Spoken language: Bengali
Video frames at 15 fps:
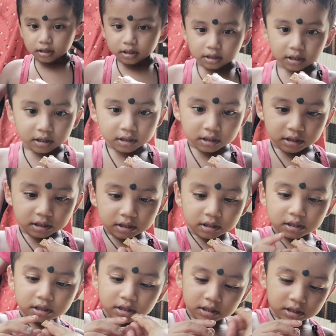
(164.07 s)
দিয়ে তারপরে
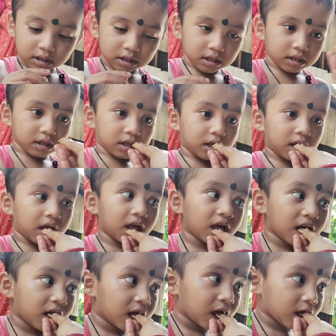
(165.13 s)
বাইরে এসেছি
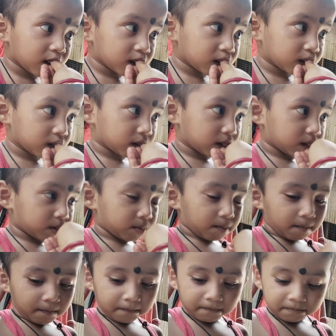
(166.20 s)
আখরোটটা বোন রাতে
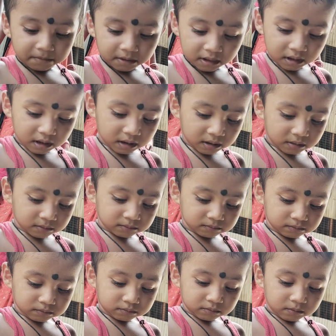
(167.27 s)
ভিজিয়েছিল তো সকালবেলায়
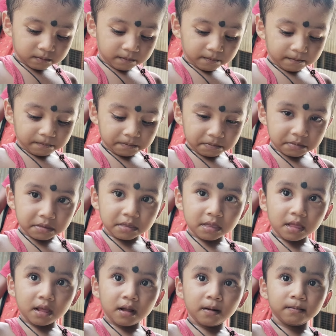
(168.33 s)
এখন মনে পড়লো তাই
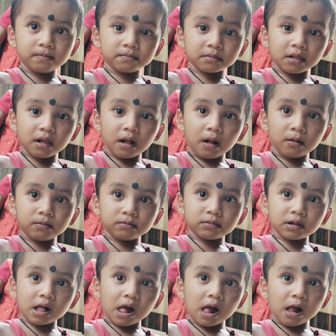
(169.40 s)
জন্য আর কি দুজনেই খেতে
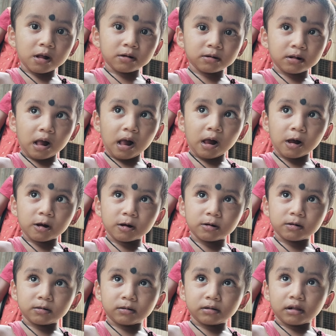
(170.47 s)
বসছিলাম আর তার
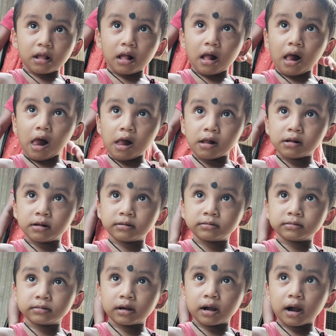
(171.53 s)
মধ্যেই বৌদি আর
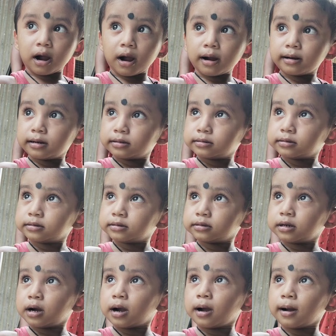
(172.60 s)
ভাইপো দুজনে এসছে
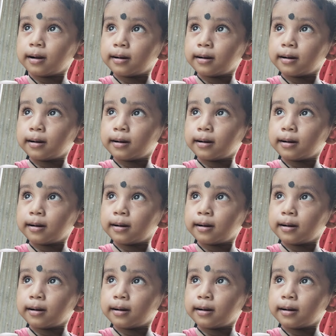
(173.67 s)
তো